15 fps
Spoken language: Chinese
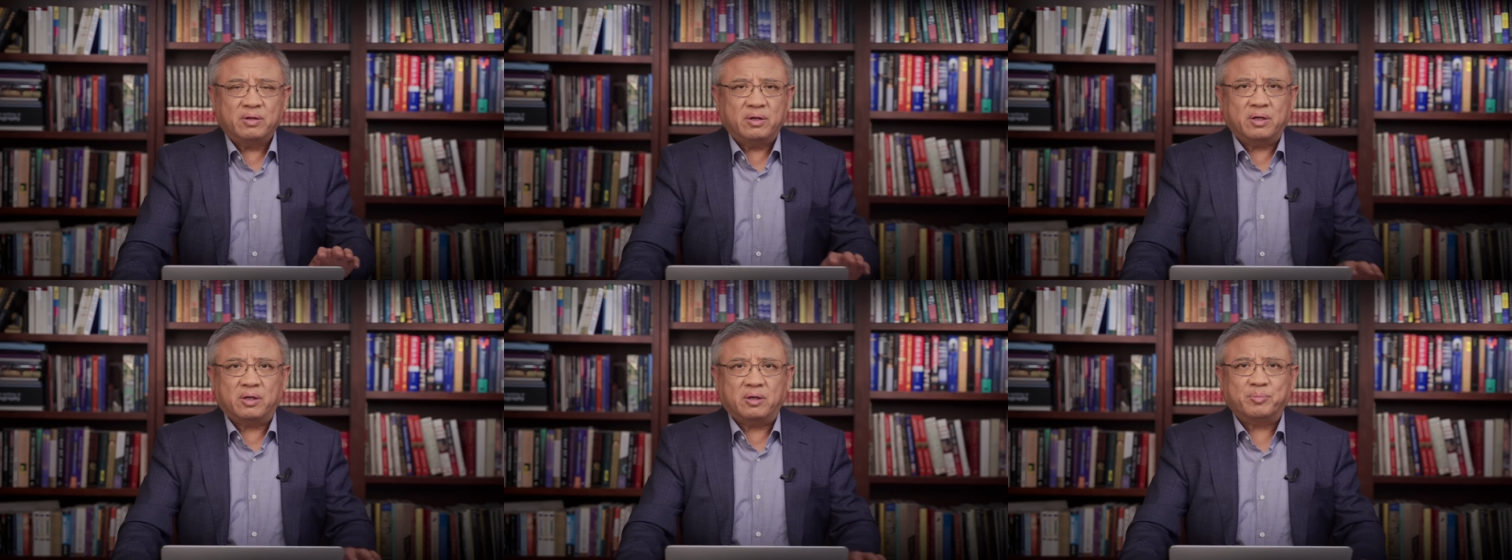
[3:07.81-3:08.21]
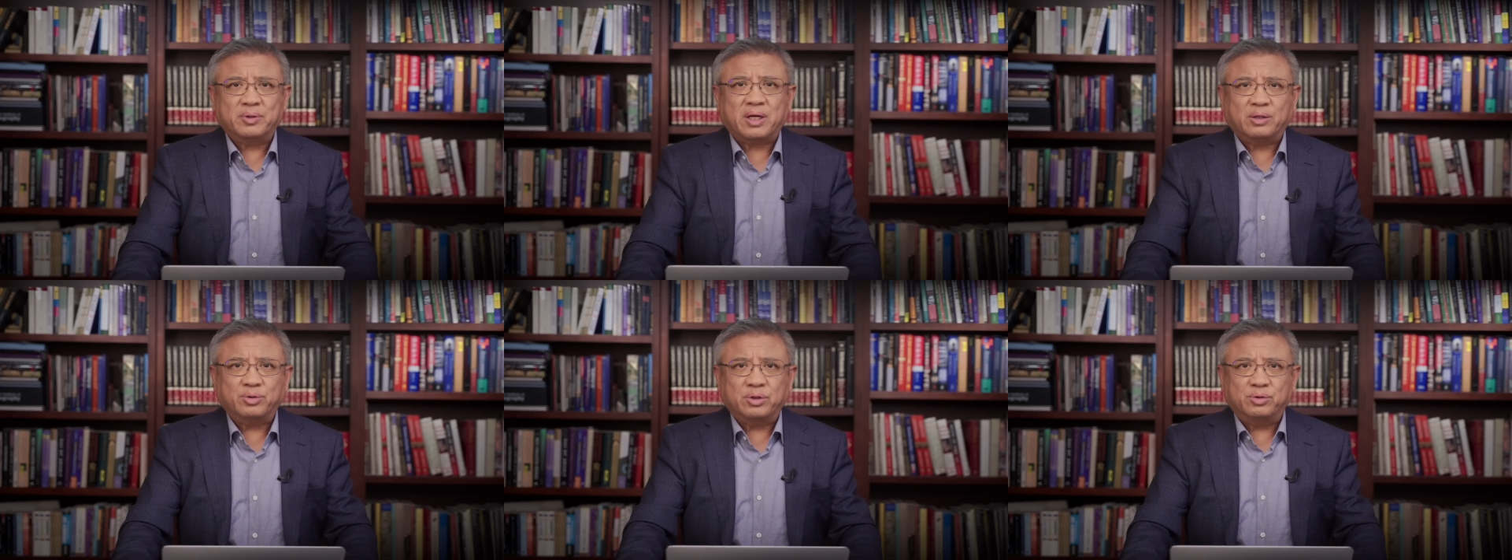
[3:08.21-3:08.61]
呃，不
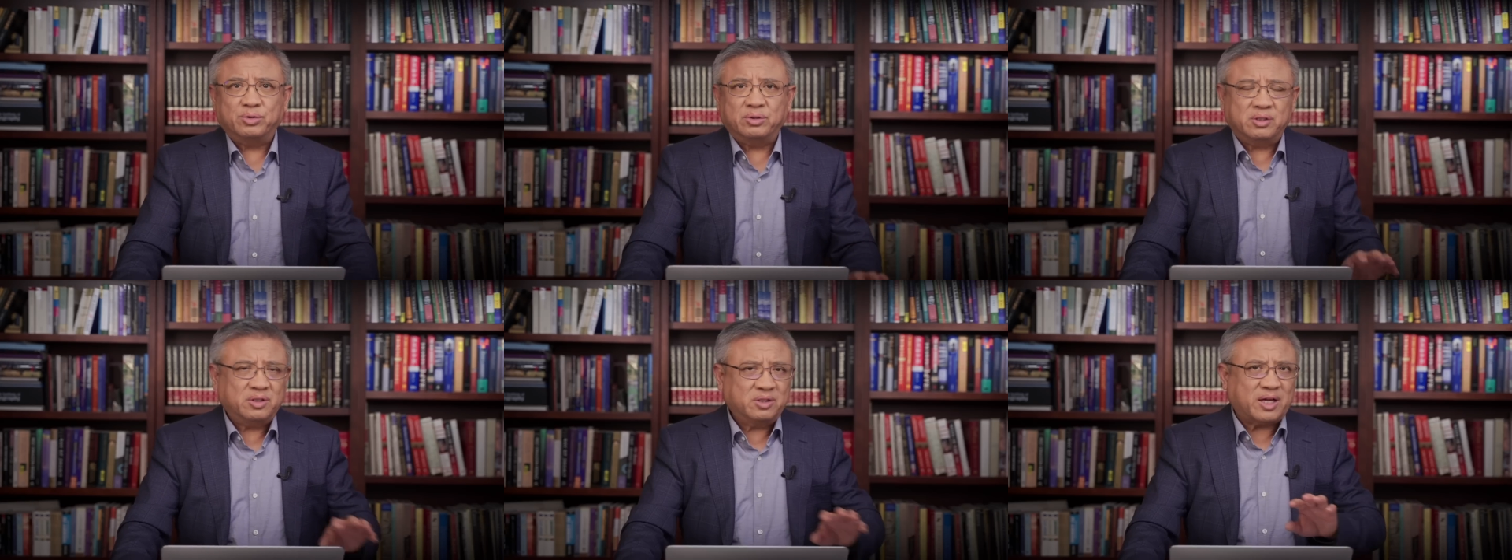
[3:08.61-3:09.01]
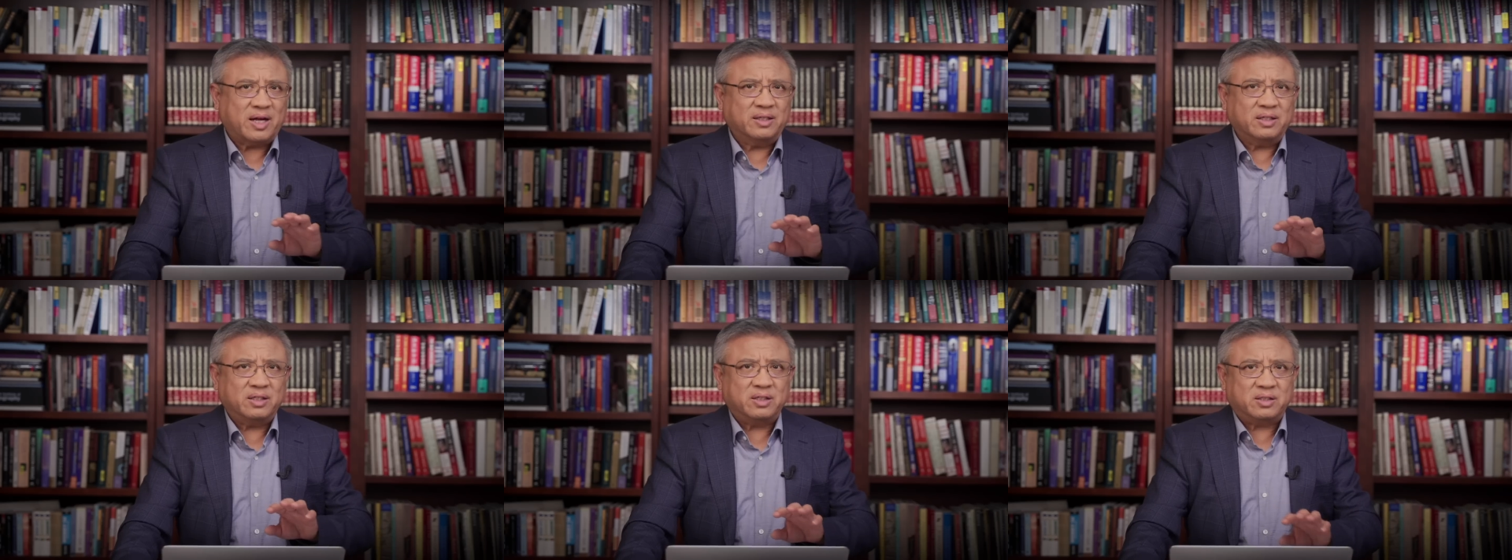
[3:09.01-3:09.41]
打算去
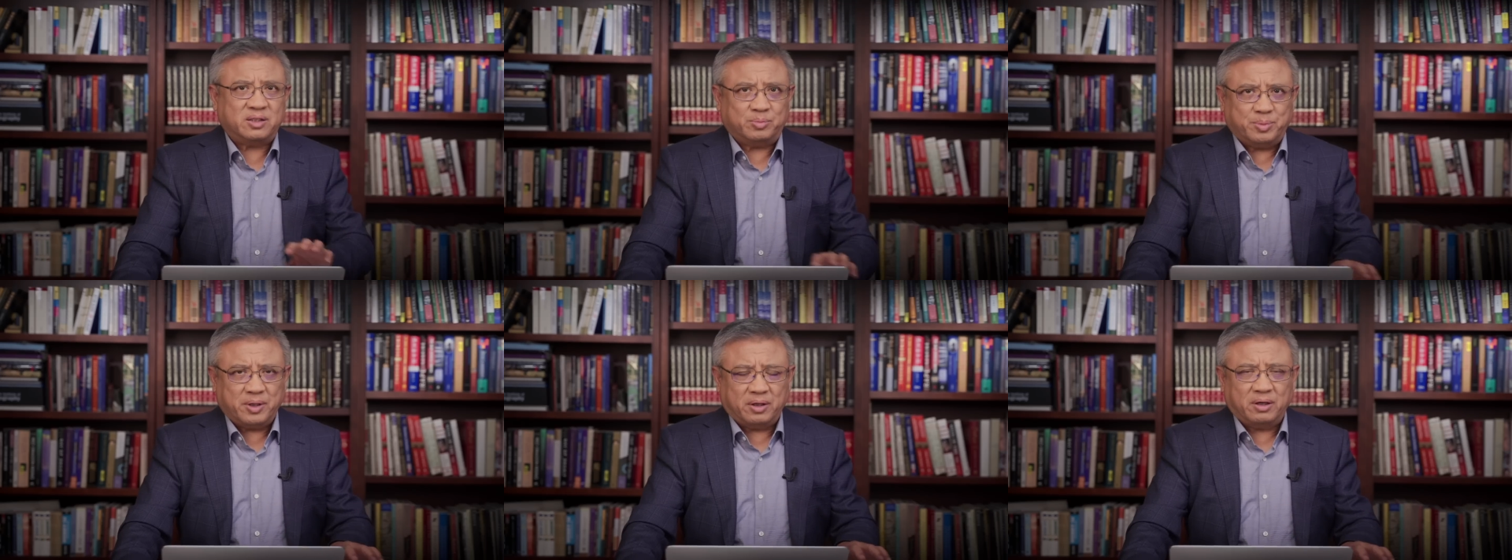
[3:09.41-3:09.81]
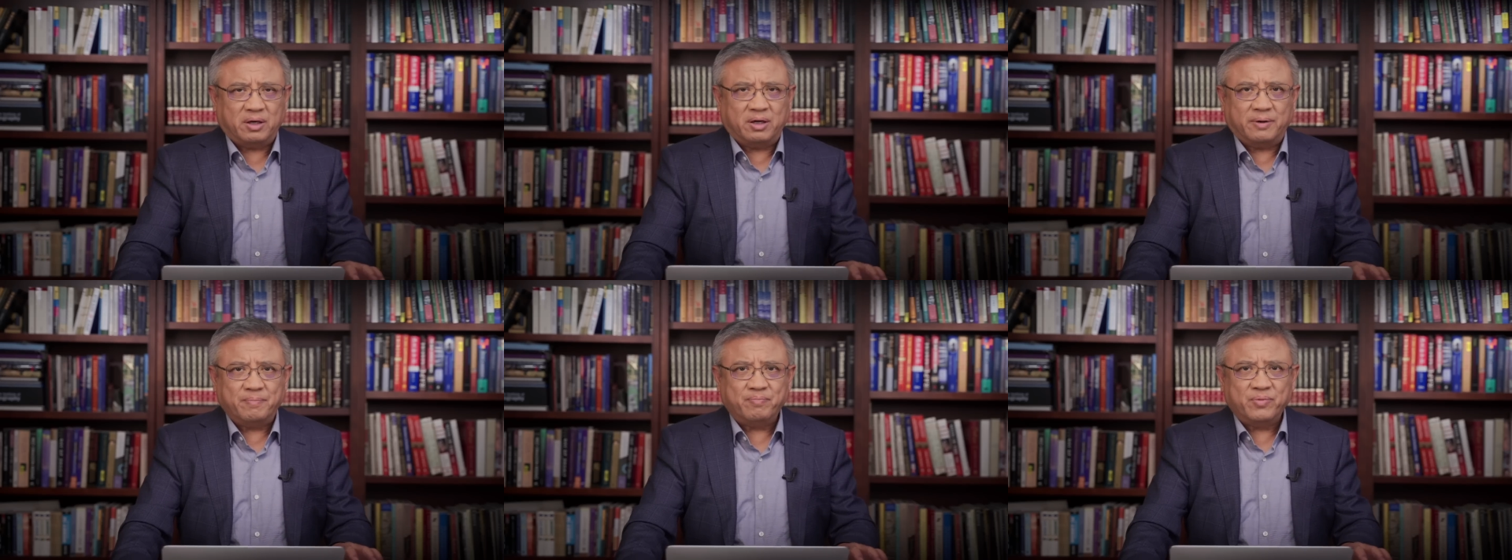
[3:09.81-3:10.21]
谈那些指标了
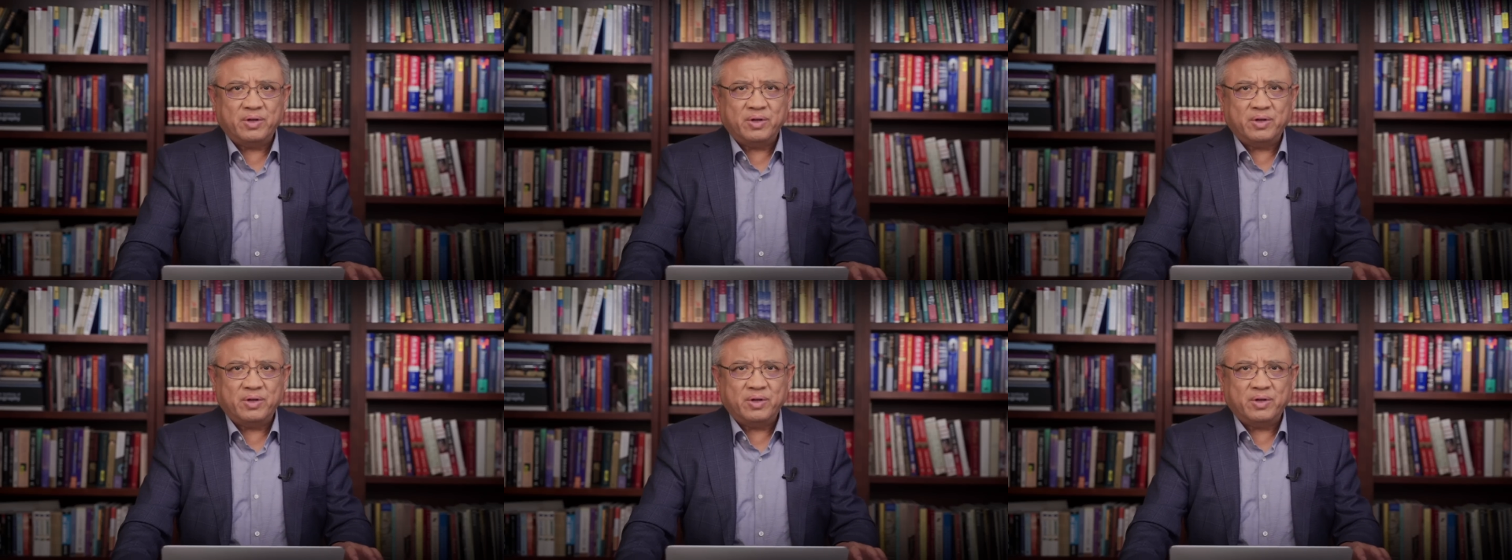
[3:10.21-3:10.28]
哈，